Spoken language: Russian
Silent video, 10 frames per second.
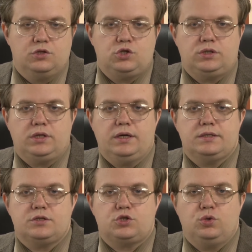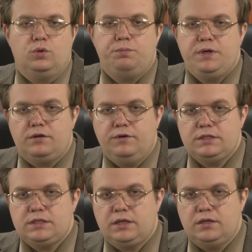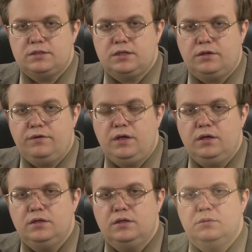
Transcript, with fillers: Считается, что первая из таких церквей